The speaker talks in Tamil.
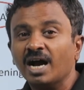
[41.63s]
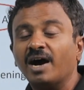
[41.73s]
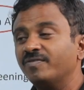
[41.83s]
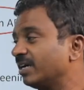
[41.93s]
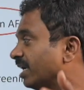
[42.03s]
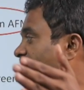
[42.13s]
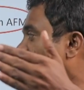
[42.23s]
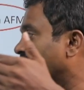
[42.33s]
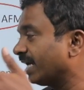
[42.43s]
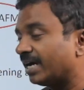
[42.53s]
அவங்க
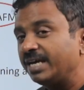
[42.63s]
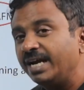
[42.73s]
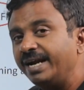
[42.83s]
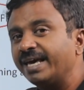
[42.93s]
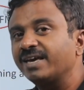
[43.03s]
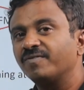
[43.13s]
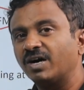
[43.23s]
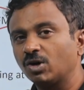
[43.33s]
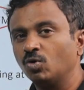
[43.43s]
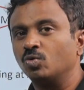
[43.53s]
யார் யார் என்னைக்கு
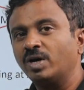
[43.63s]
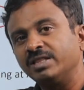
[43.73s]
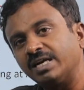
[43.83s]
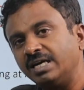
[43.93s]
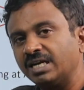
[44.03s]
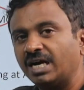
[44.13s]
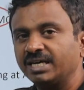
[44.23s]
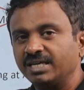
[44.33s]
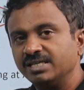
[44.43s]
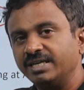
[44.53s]
வரணும் அந்த ரெண்டு
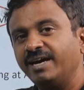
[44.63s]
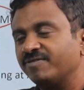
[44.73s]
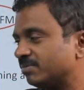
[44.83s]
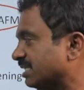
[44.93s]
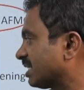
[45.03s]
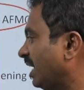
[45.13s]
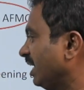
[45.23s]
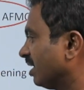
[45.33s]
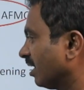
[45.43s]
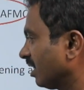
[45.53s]
நாளைக்கு ஏஎஃப்எம்சி
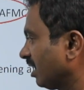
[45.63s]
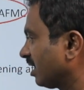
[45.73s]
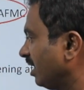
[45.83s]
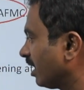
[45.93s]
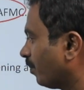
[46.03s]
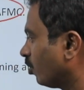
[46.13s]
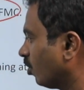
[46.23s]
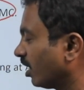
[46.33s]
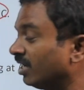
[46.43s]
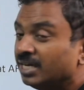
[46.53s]
ஸ்க்ரீனிங்கிறது கிளியராக
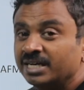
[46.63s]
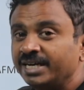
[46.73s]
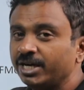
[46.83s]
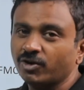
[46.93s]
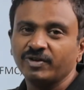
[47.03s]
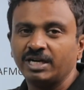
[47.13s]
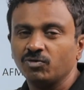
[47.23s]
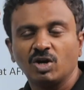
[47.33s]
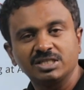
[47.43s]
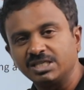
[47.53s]
போடுவாங்க டேட் ஆஃப்
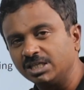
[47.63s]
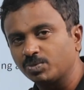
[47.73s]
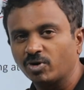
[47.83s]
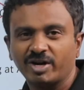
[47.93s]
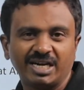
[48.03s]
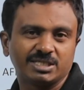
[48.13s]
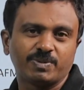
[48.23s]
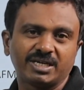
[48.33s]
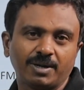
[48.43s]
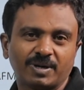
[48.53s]
இன்டர்வியூலாம் சேஞ்ச் பண்ணுவாங்கன்னு
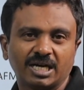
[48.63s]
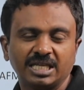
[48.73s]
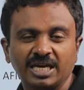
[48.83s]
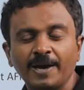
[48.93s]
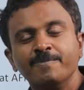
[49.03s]
எக்ஸ்பெக்டே பண்ணாதீங்க